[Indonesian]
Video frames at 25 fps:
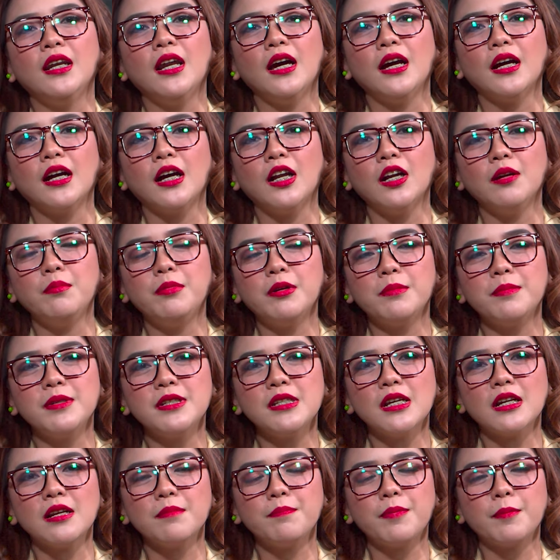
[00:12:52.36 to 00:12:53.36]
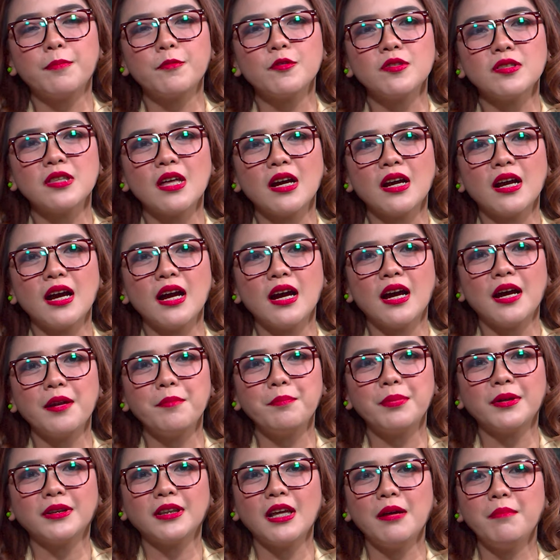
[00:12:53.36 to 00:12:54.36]
Nah, kalau berbicara
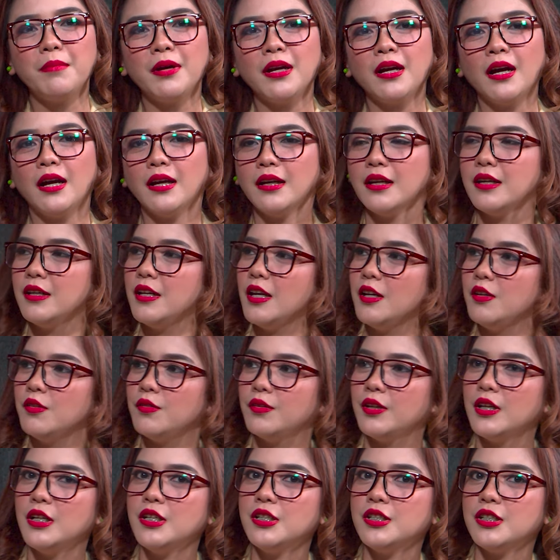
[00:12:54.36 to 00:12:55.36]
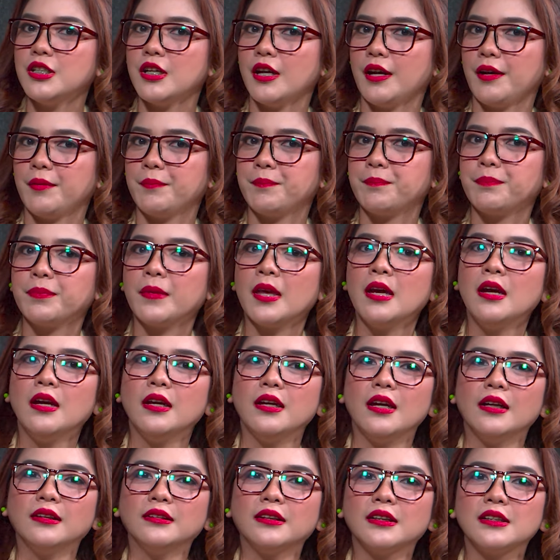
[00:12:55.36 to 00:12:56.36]
perpustakaan pertama yang ada di Indonesia,
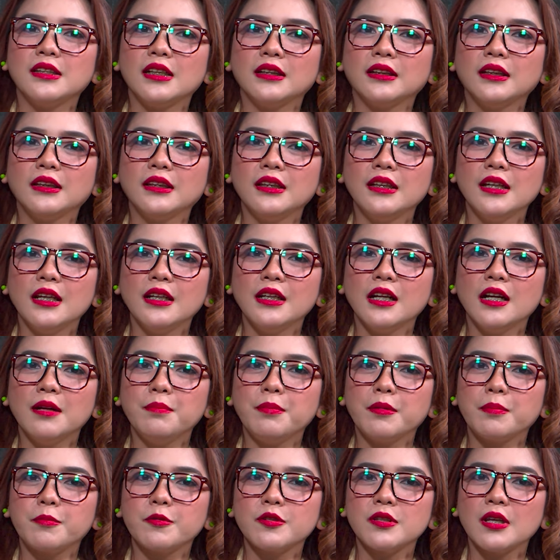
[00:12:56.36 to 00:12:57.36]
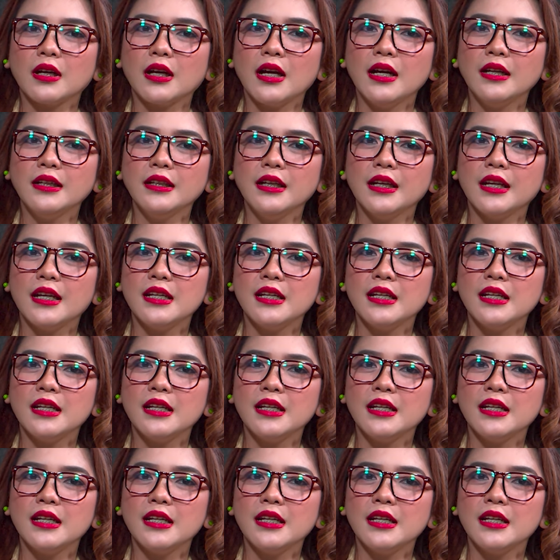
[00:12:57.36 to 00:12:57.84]
yang tercatat ini adalah perpustakaan